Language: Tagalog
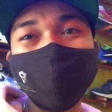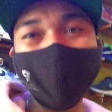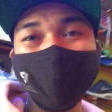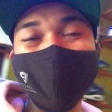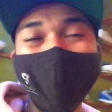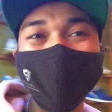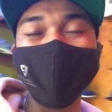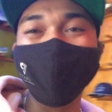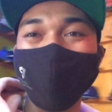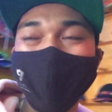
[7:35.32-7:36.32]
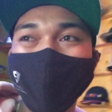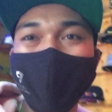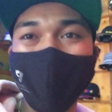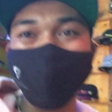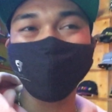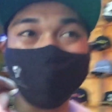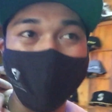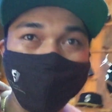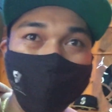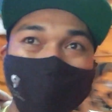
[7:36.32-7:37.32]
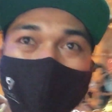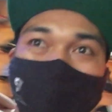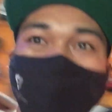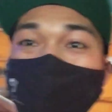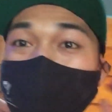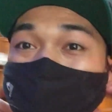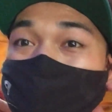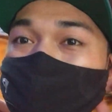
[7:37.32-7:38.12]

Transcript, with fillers: 29 hanggang 29. So ma-upload natin 'to baka